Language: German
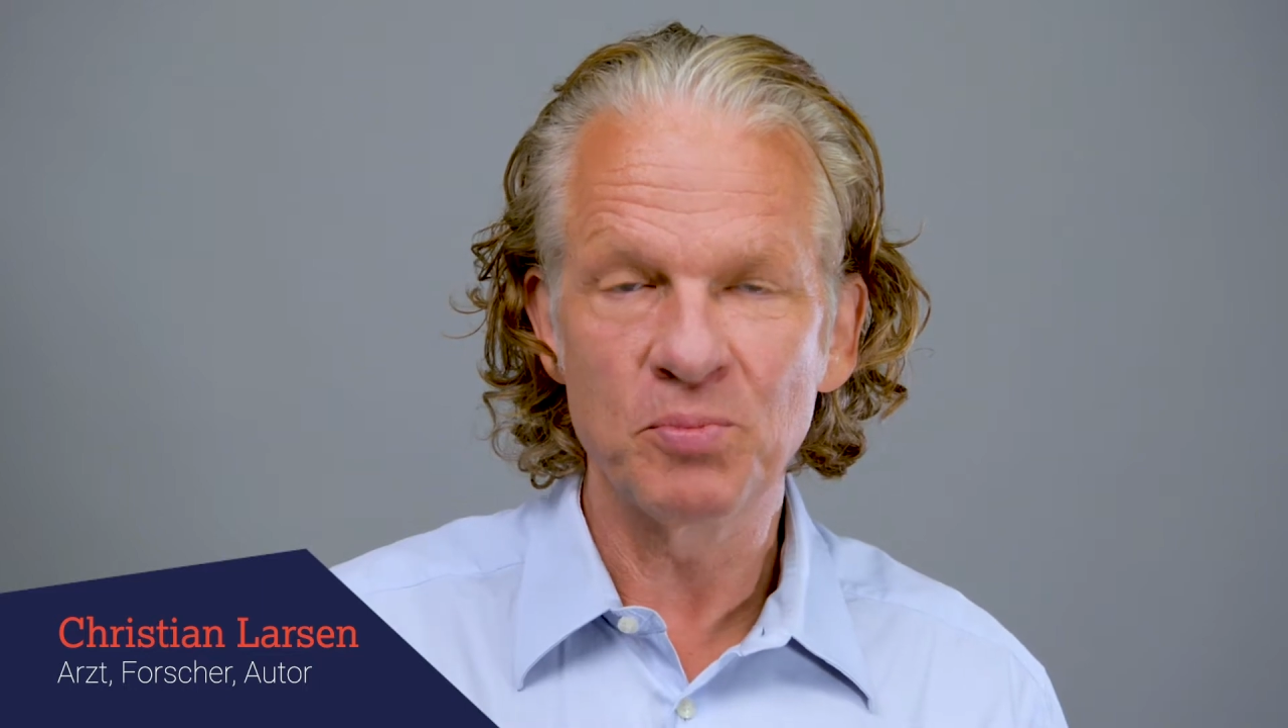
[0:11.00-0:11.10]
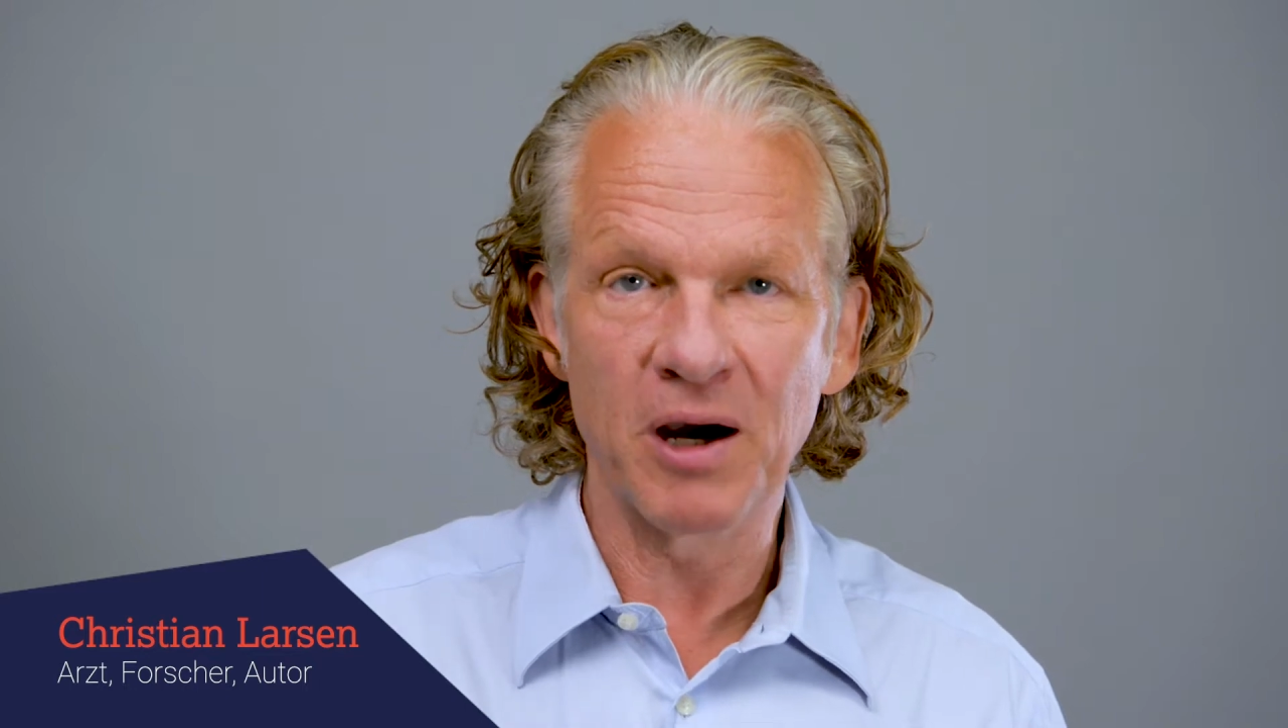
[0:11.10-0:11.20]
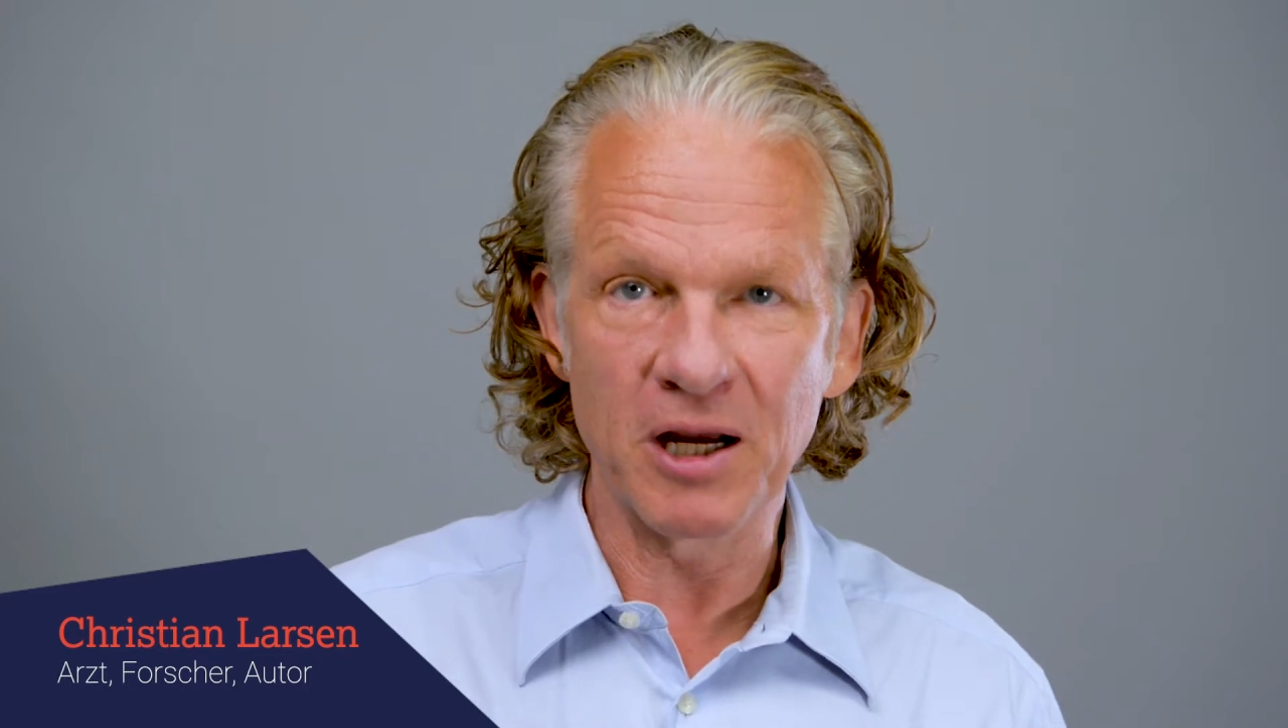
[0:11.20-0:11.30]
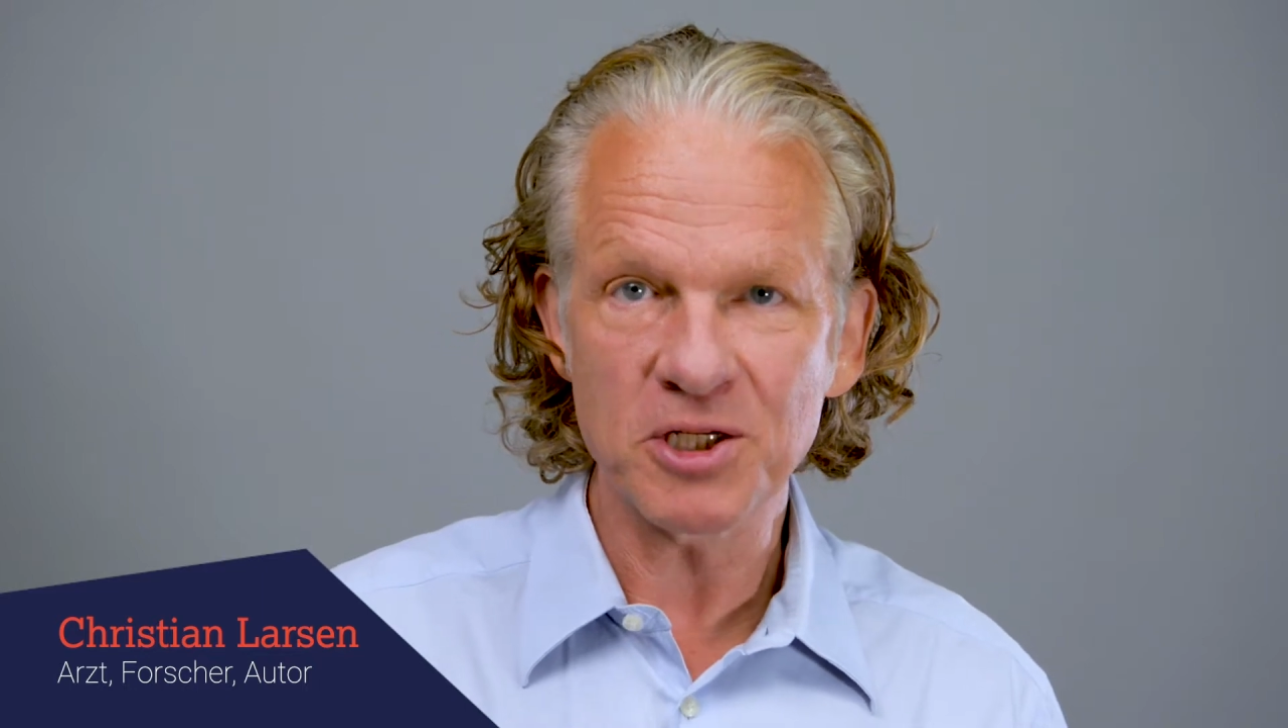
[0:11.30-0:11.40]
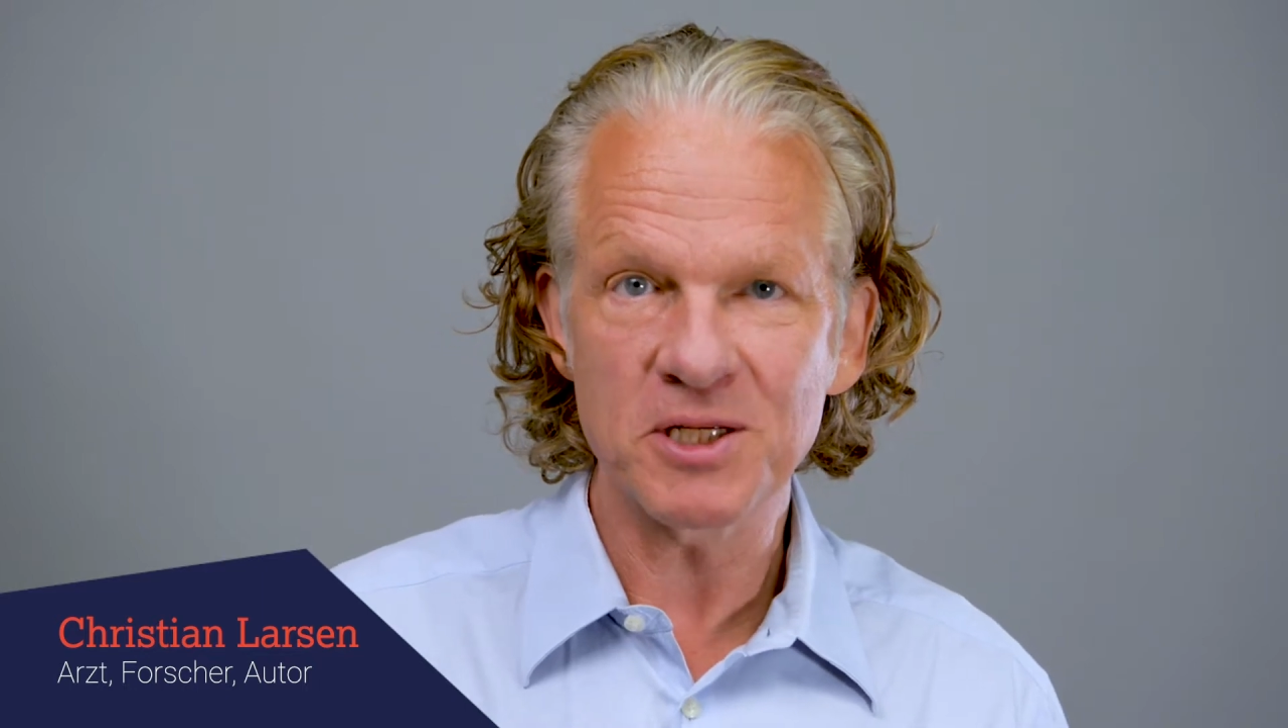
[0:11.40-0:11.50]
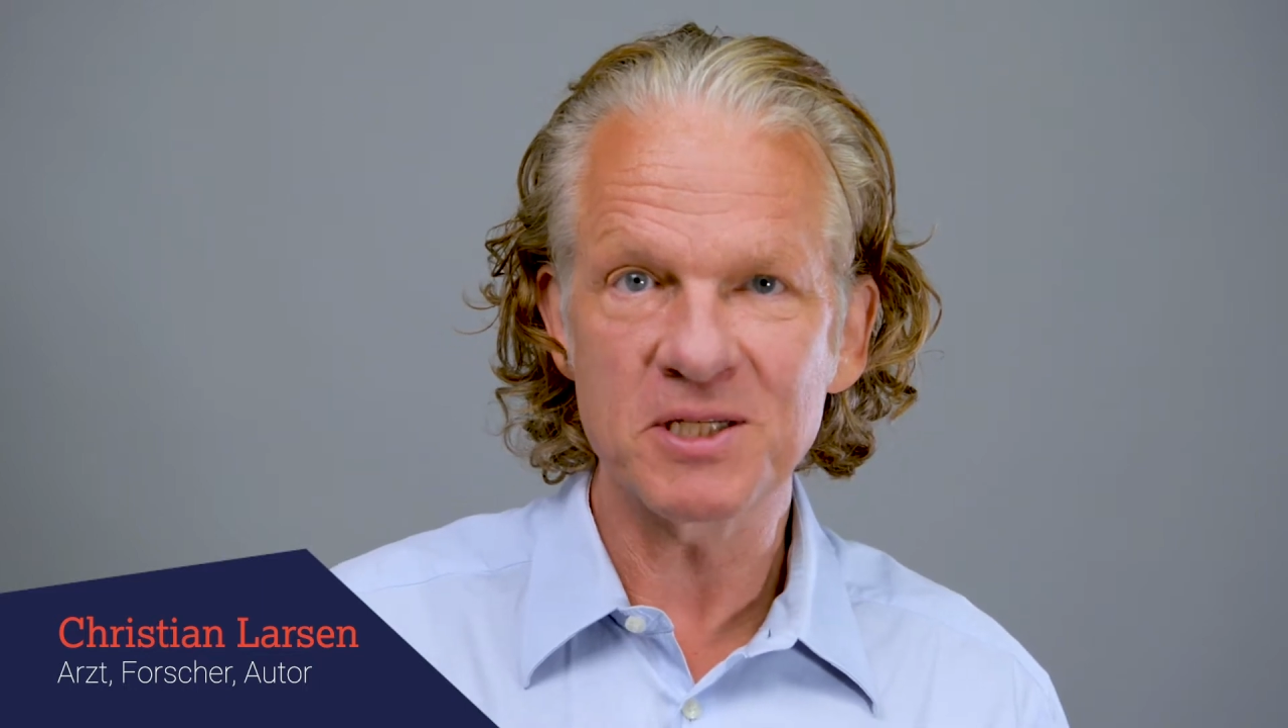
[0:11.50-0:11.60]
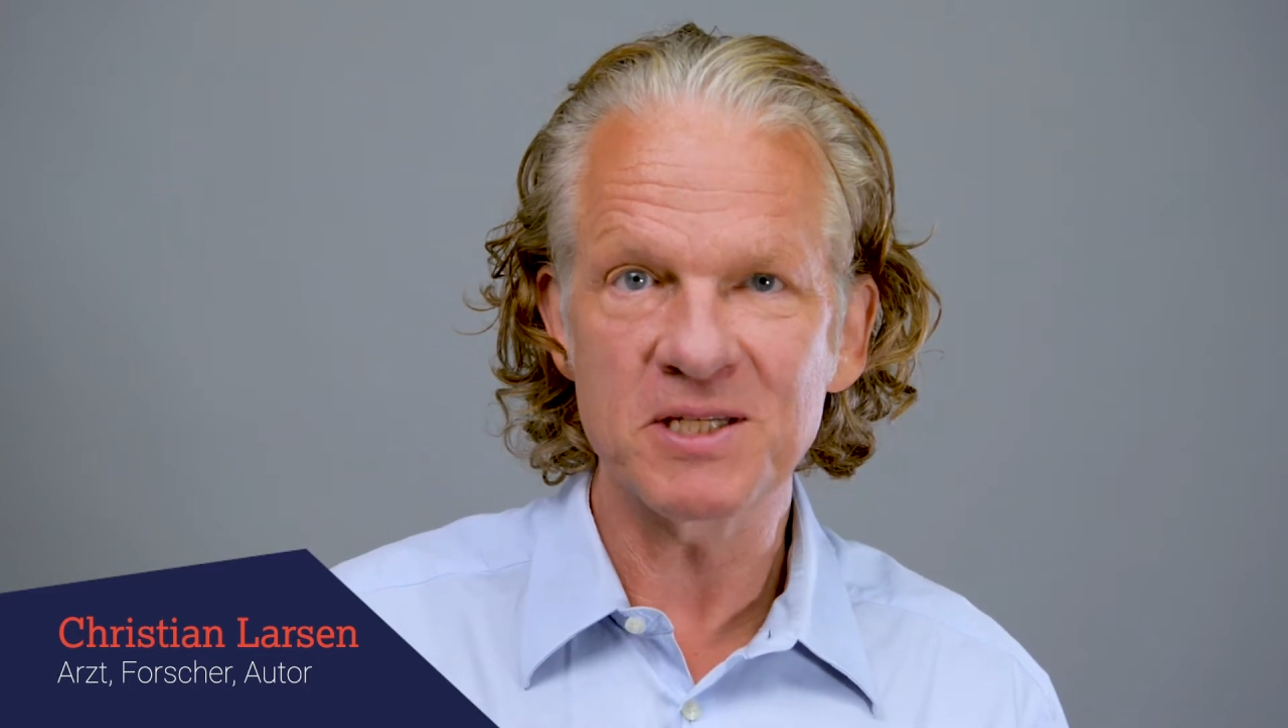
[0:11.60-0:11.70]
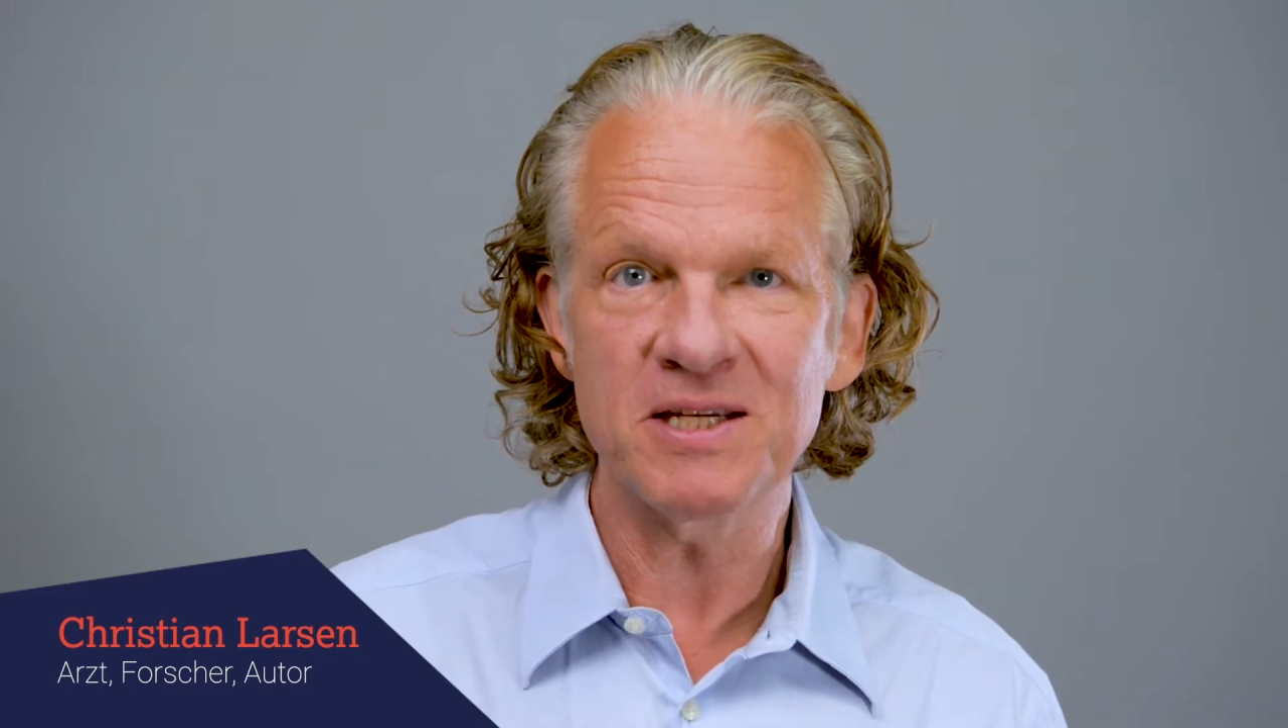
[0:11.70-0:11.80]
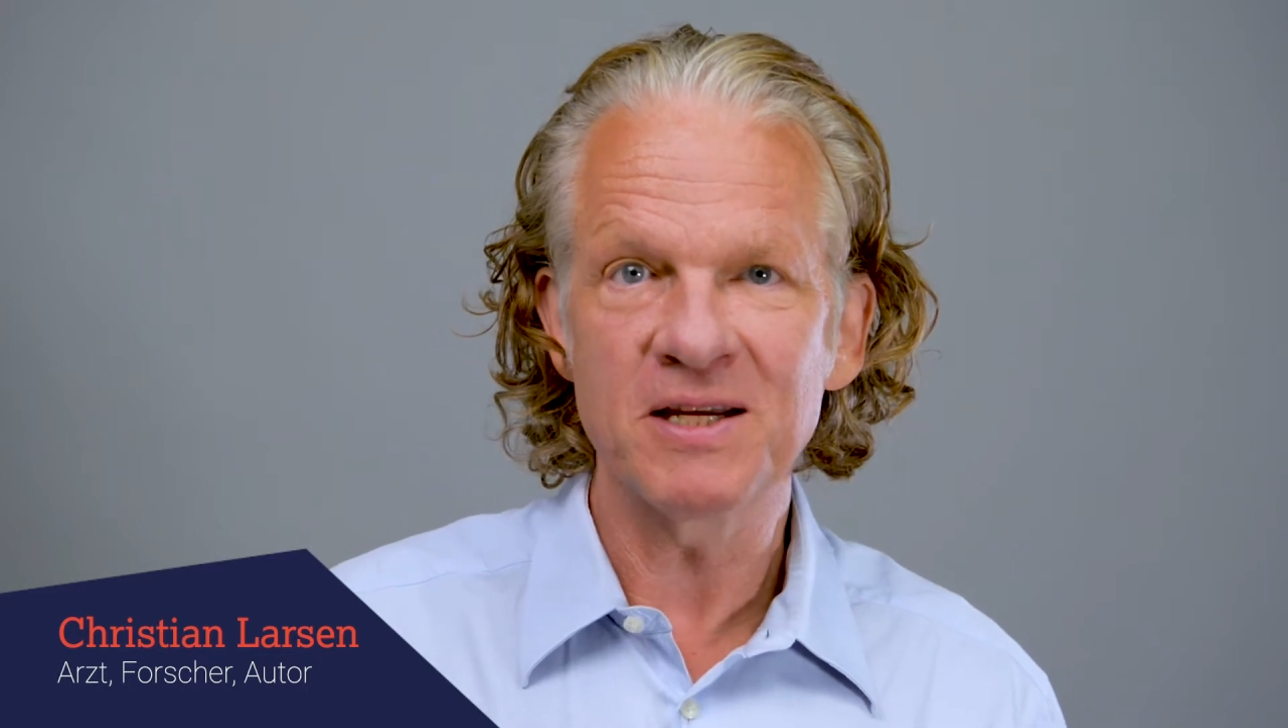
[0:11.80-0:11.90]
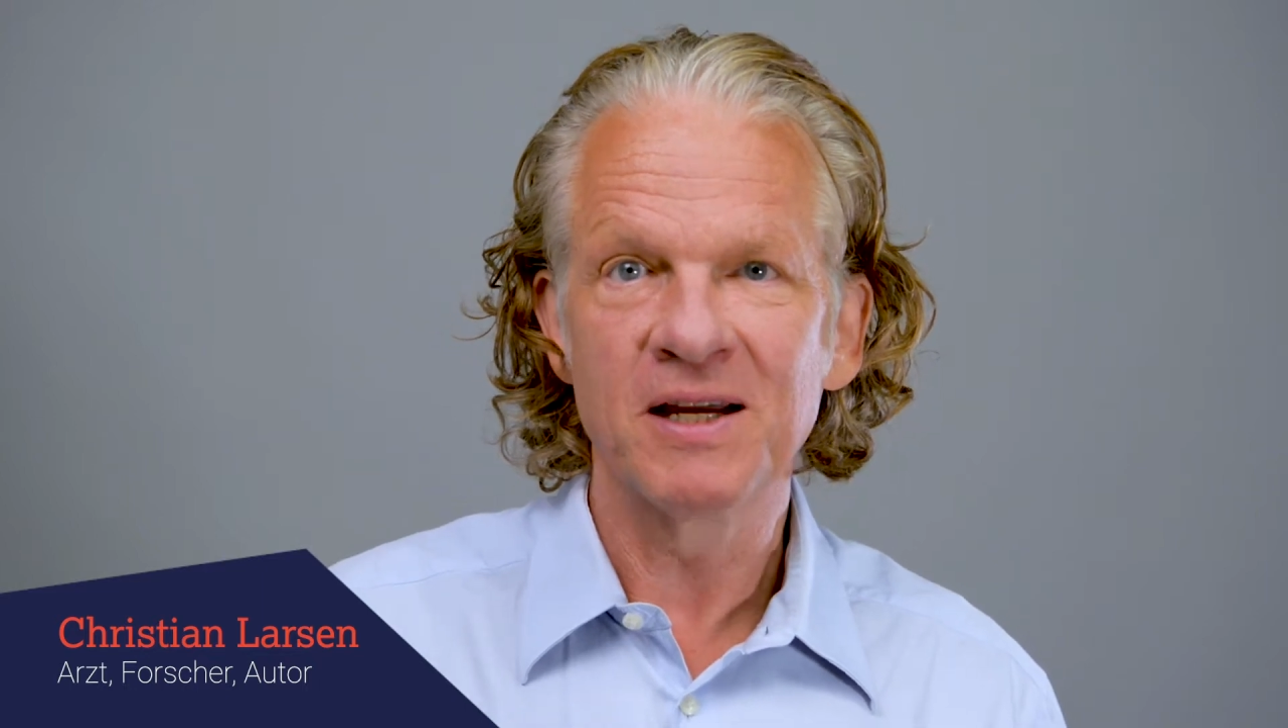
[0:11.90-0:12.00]
überrascht es
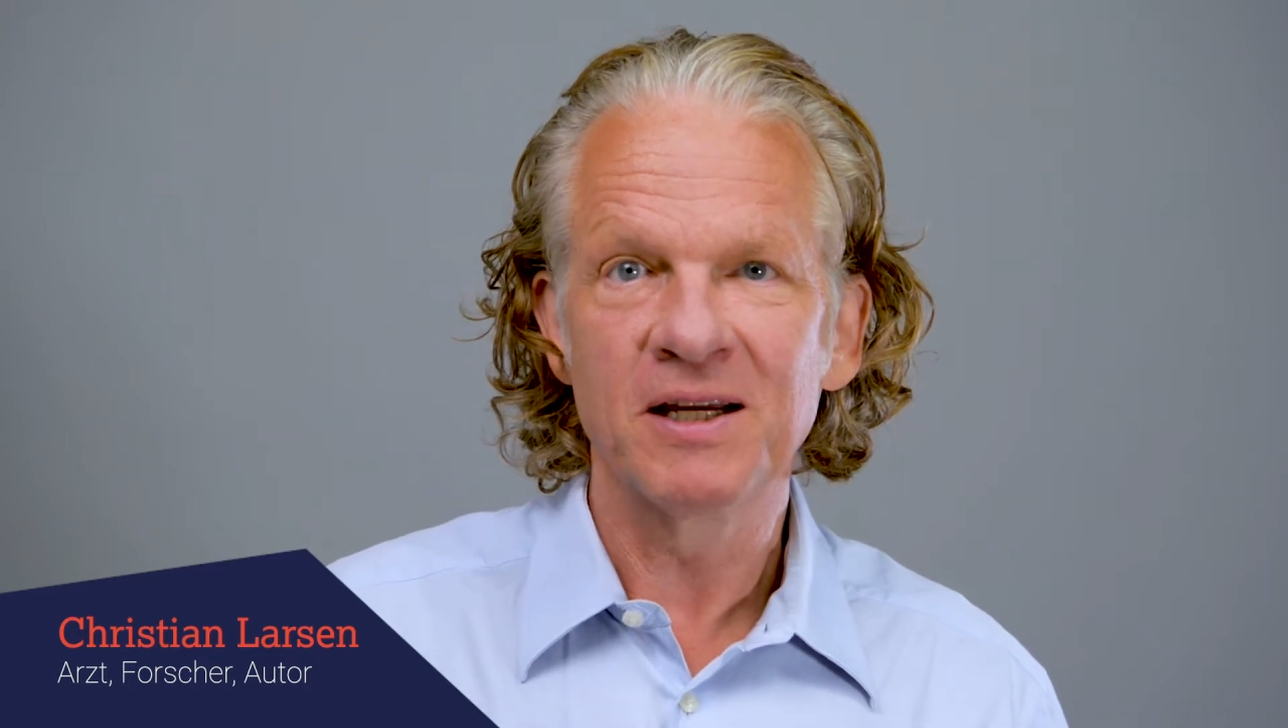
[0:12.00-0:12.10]
Sie,